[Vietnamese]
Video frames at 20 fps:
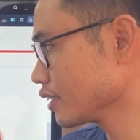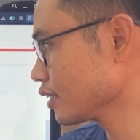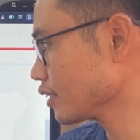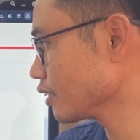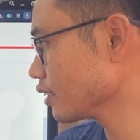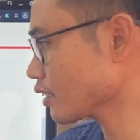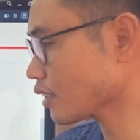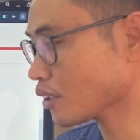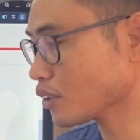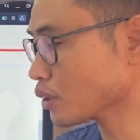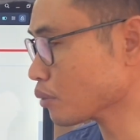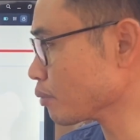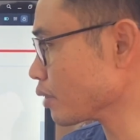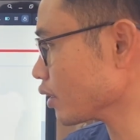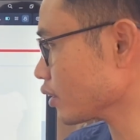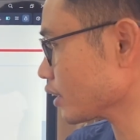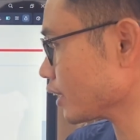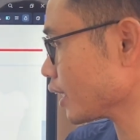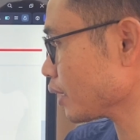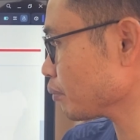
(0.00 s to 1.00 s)
rồi hôn
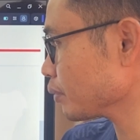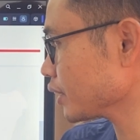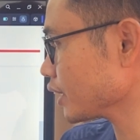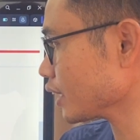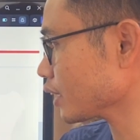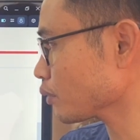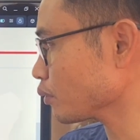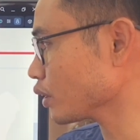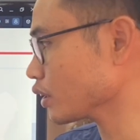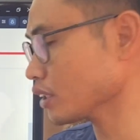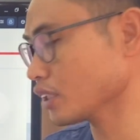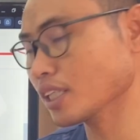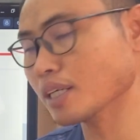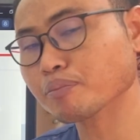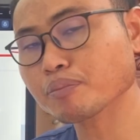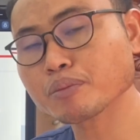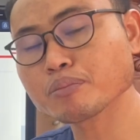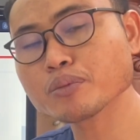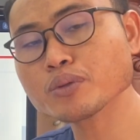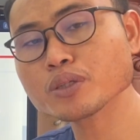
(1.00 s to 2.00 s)
mà tăng pisa tàu vọt thì đập
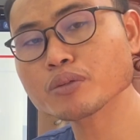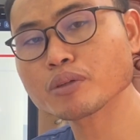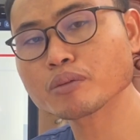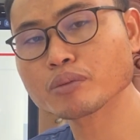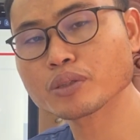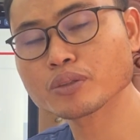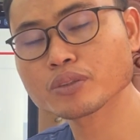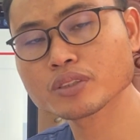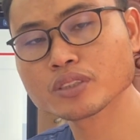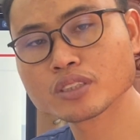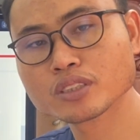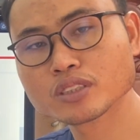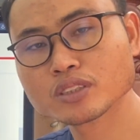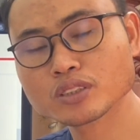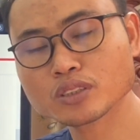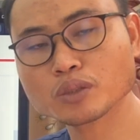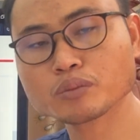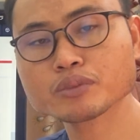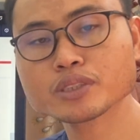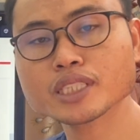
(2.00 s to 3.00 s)
vào mũi bằng bồn
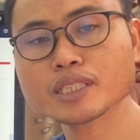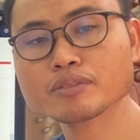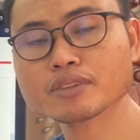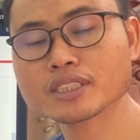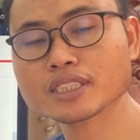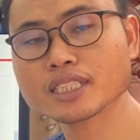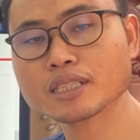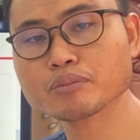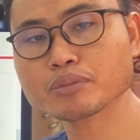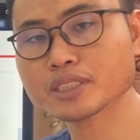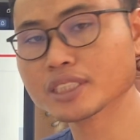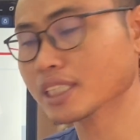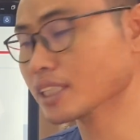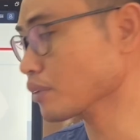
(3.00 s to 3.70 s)
xôm chi điệp tăng pisa tàu